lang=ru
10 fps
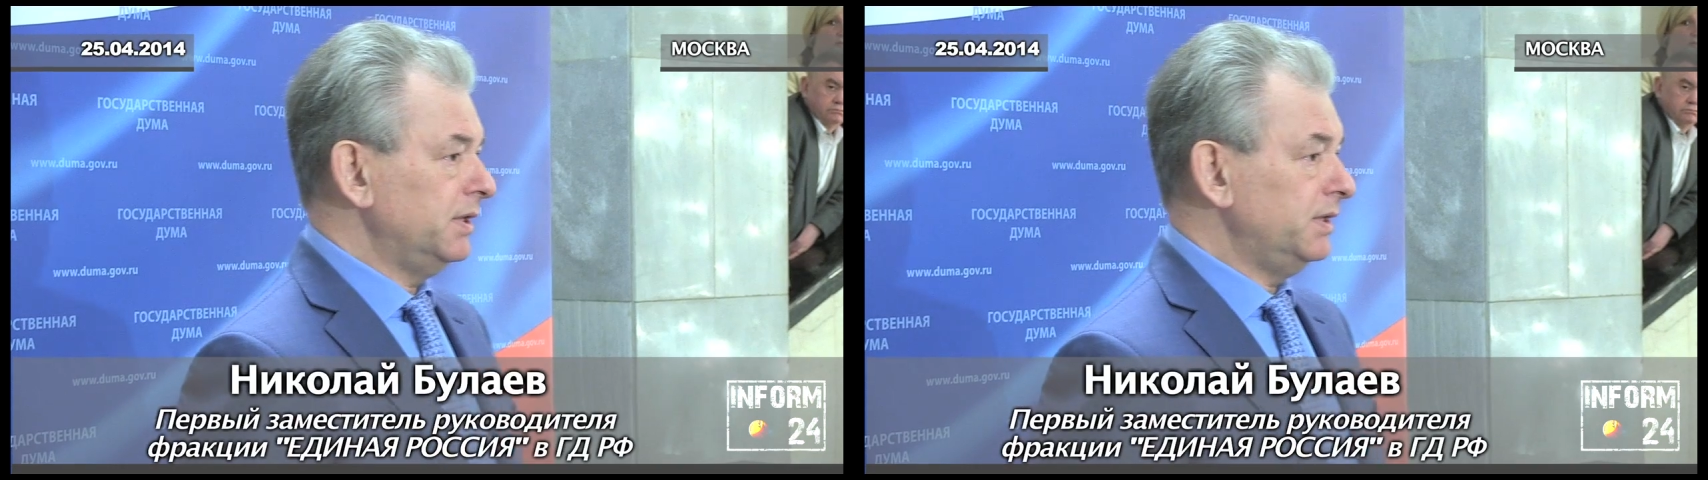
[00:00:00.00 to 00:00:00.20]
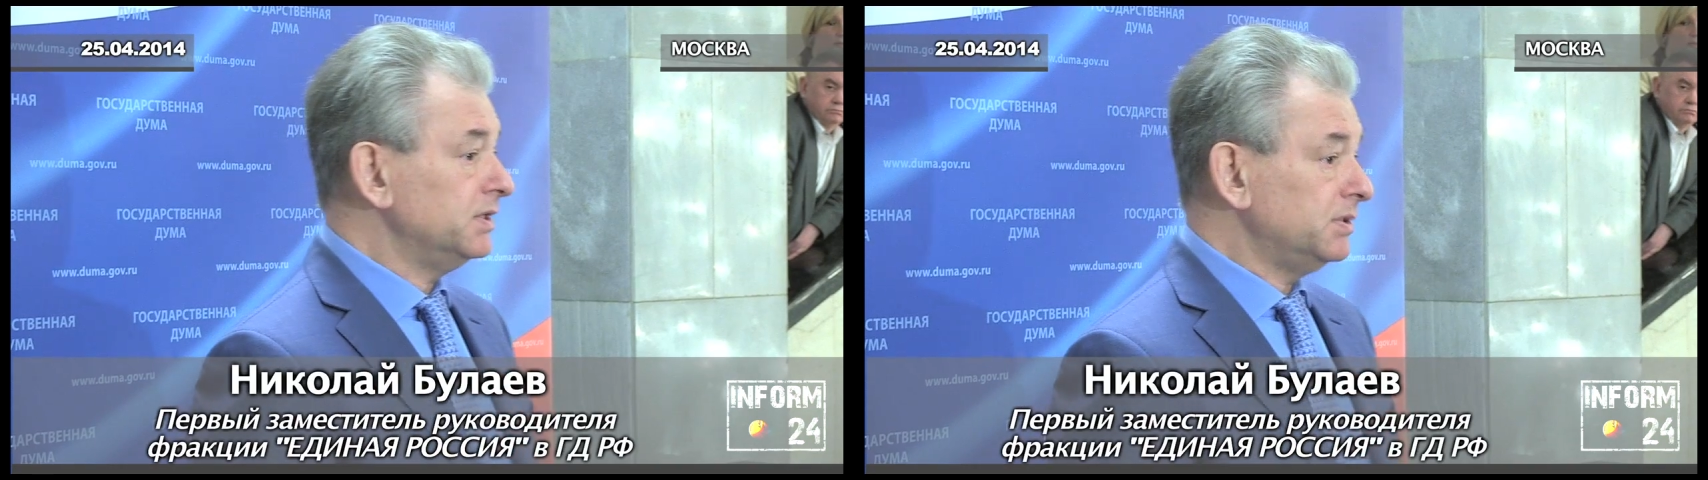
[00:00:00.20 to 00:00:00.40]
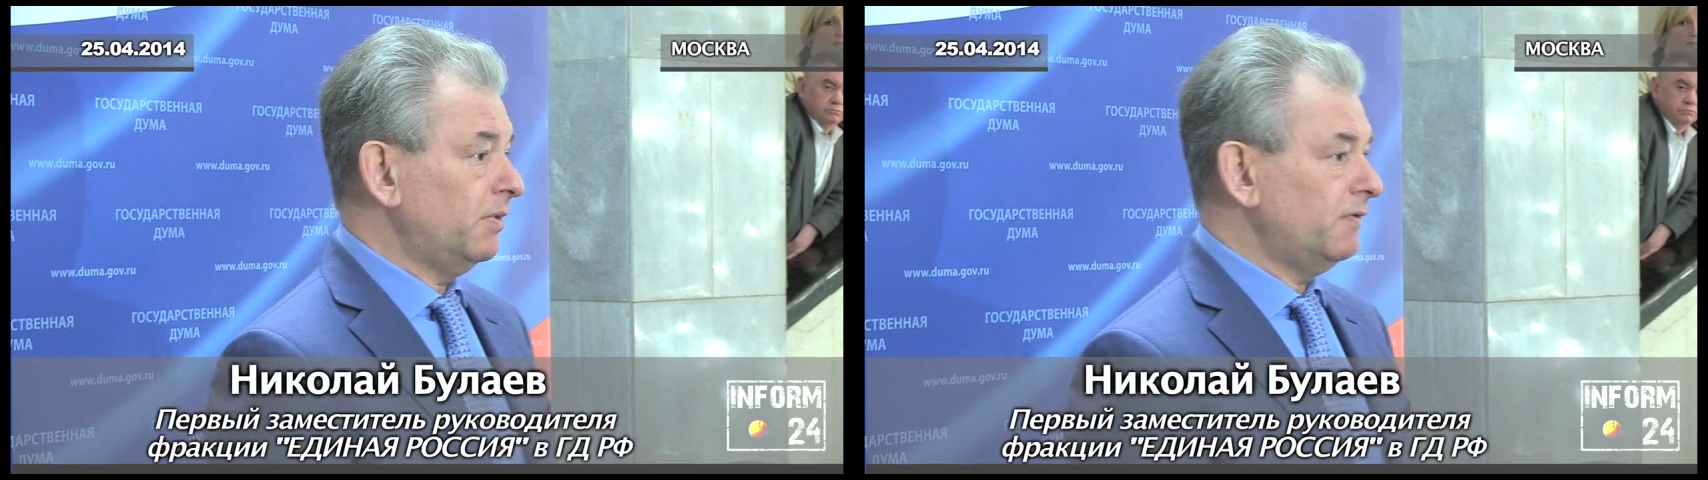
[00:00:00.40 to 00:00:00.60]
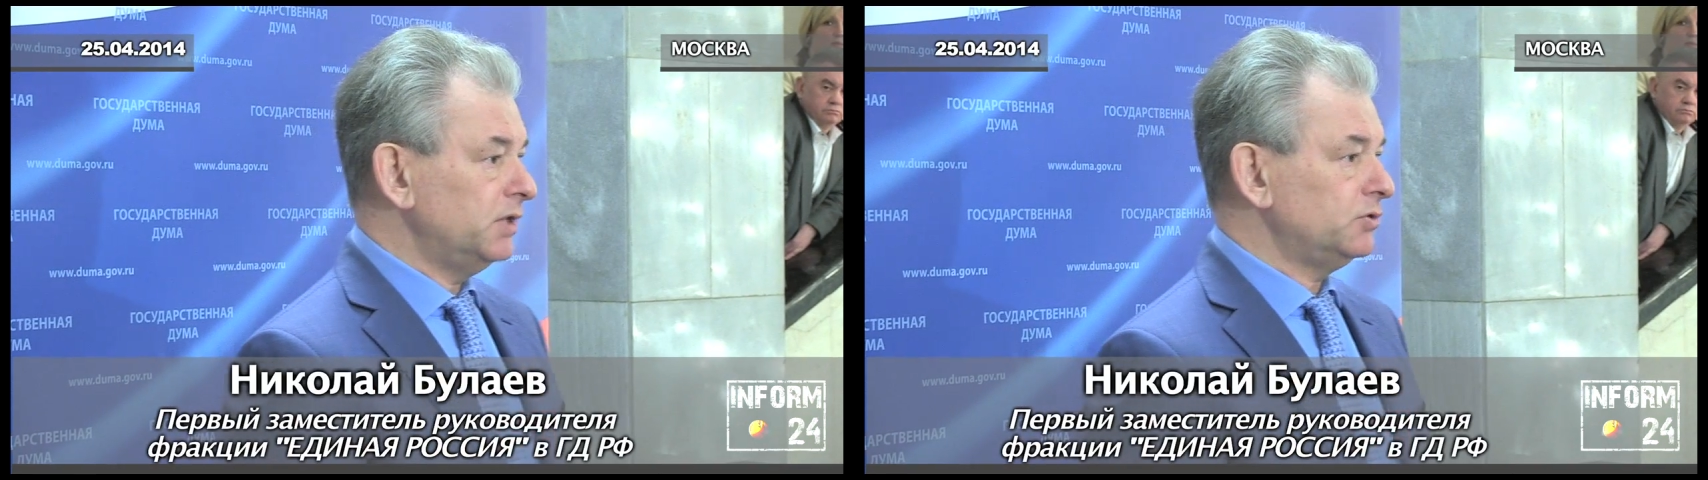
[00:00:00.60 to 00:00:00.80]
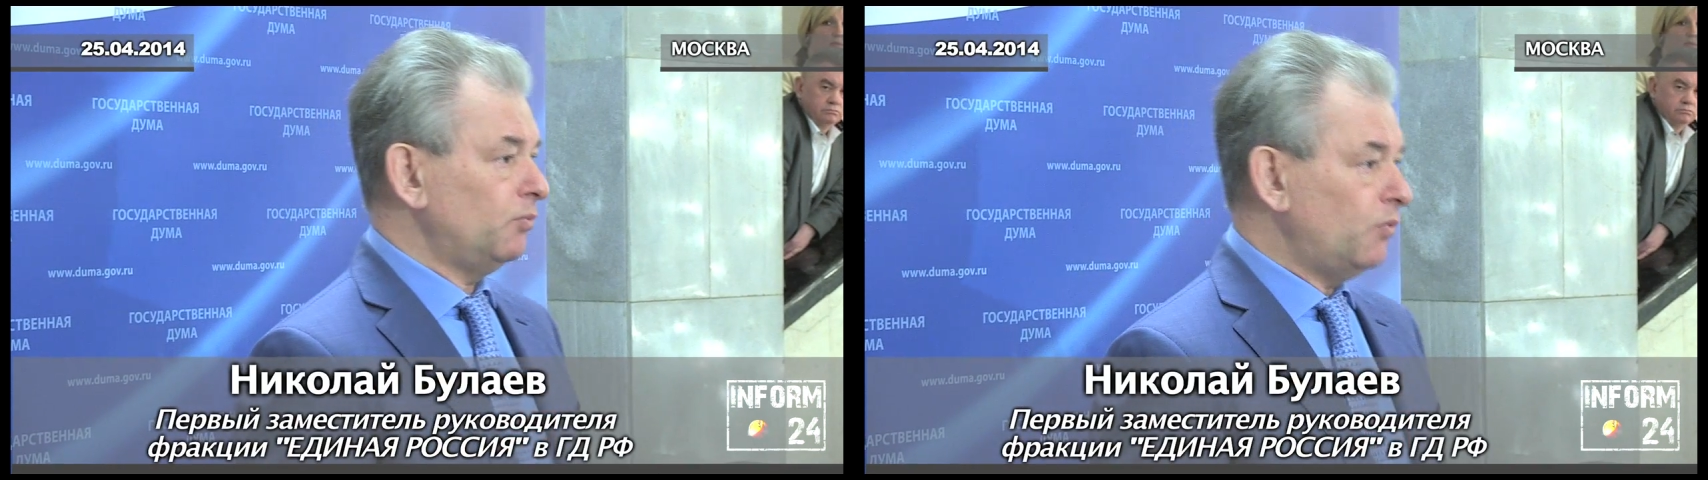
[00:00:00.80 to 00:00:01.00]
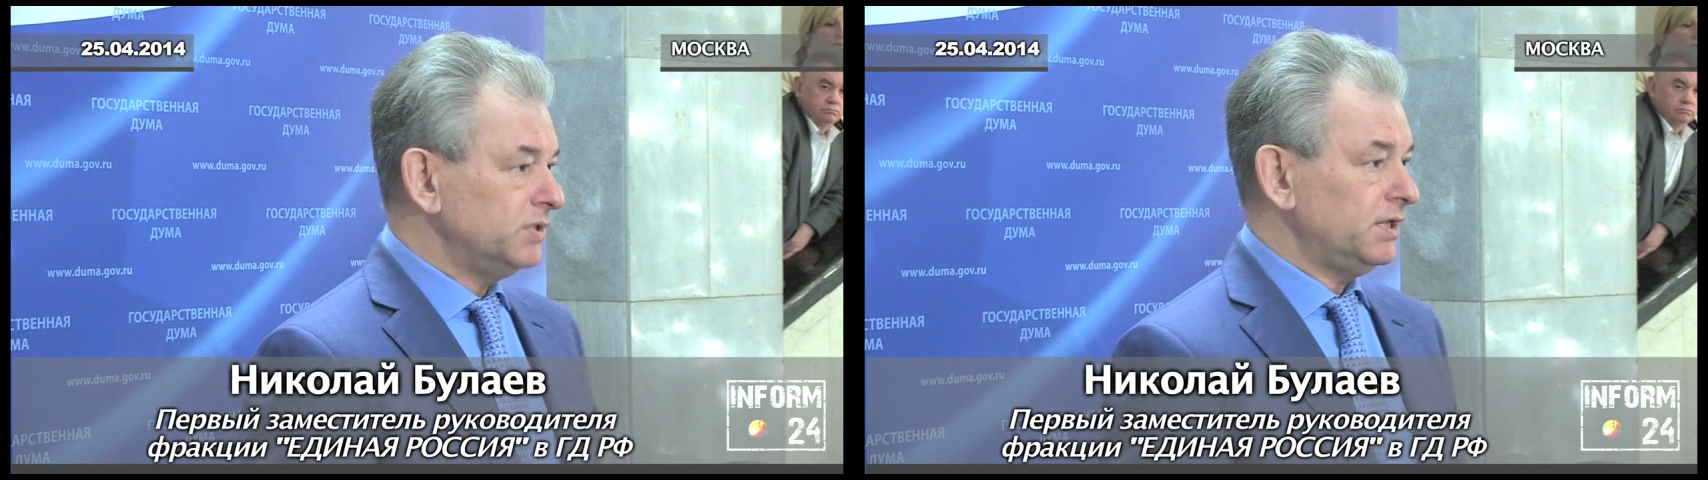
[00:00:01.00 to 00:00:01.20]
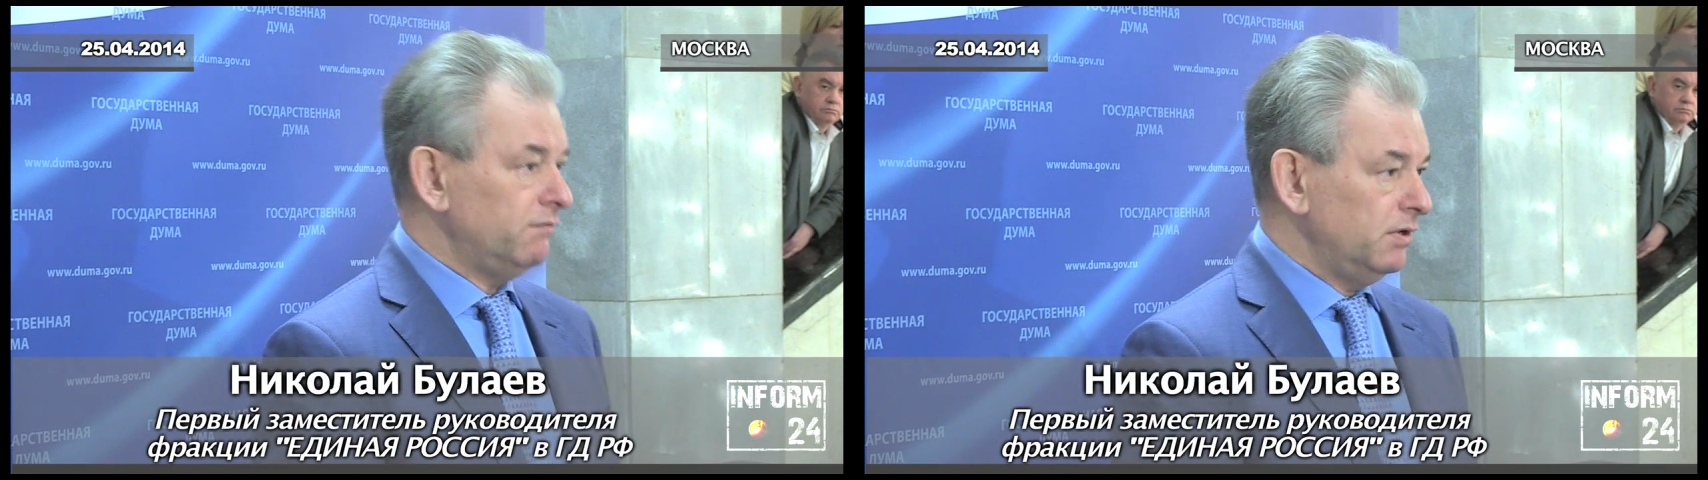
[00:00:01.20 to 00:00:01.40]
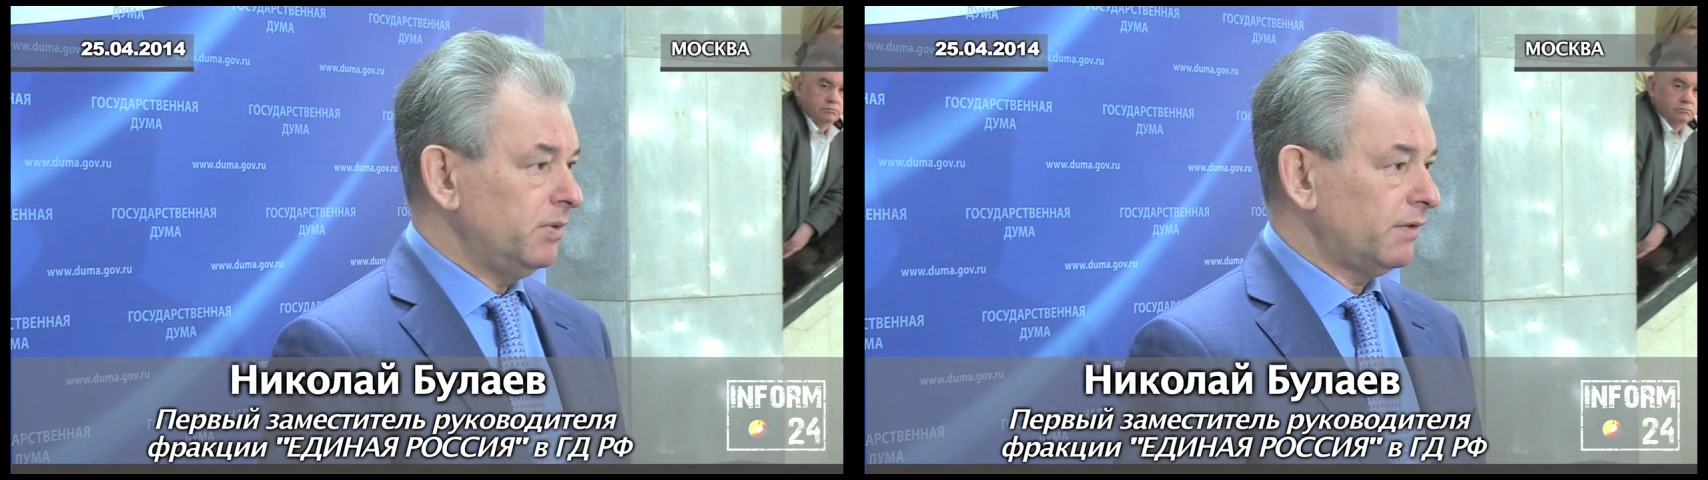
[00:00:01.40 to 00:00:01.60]
не забывай, что после
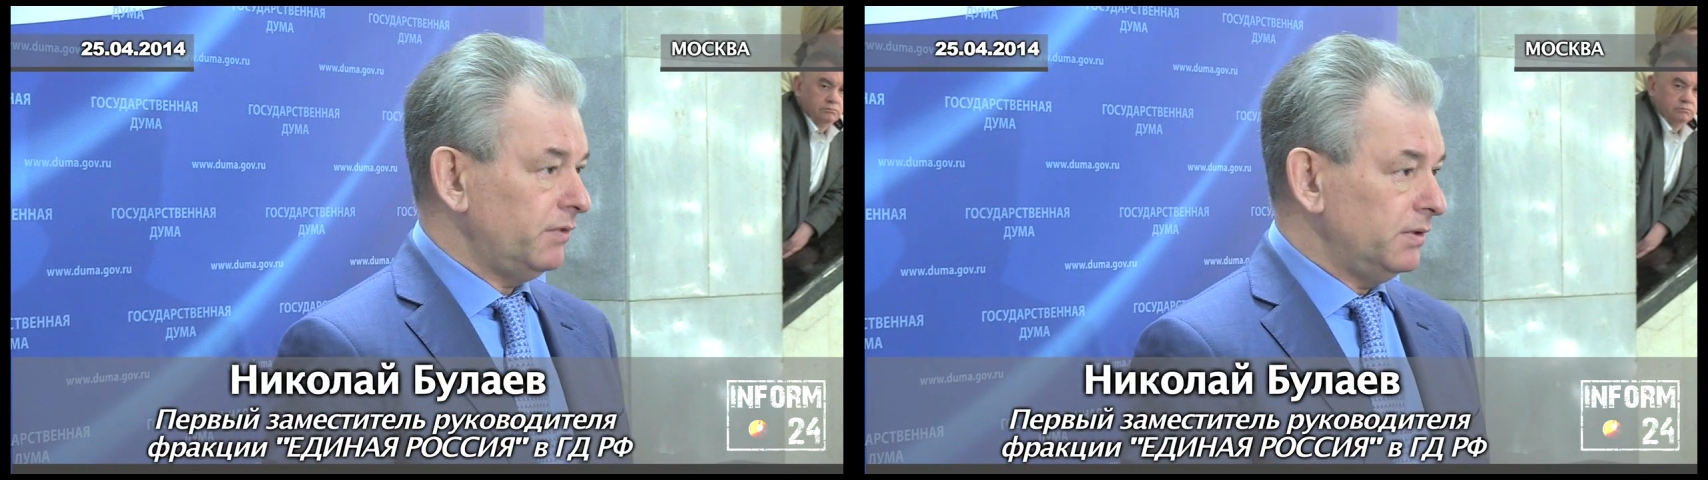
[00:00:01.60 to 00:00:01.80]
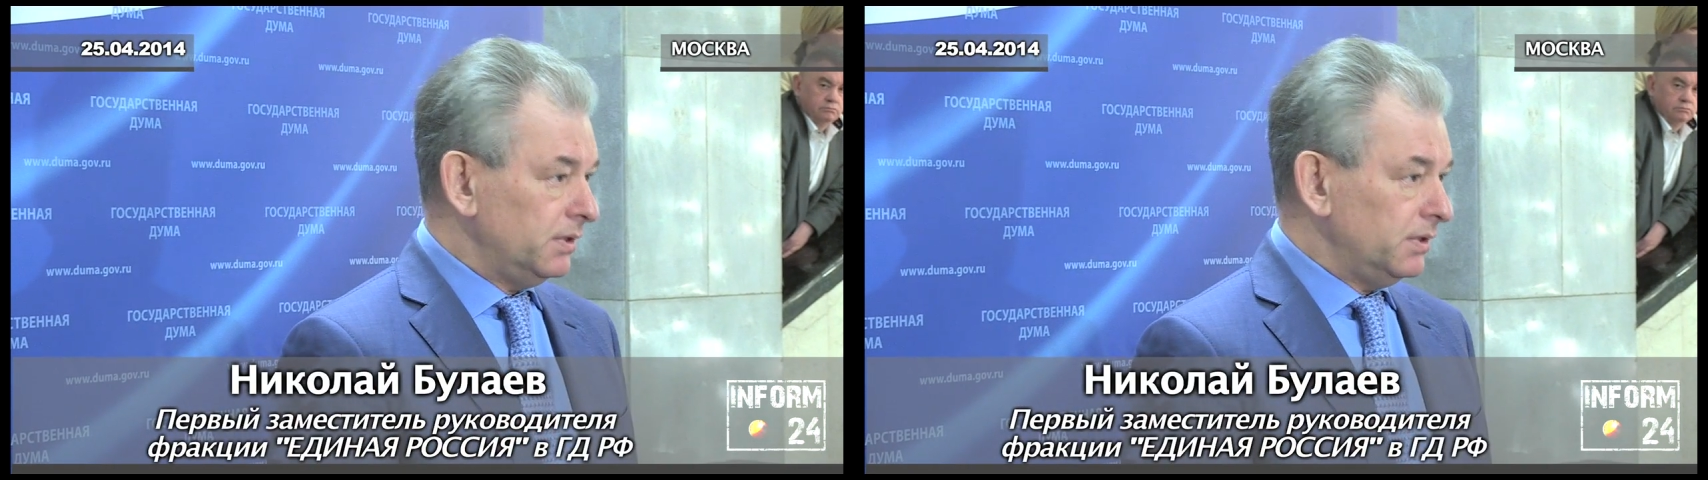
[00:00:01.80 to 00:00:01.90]
выборов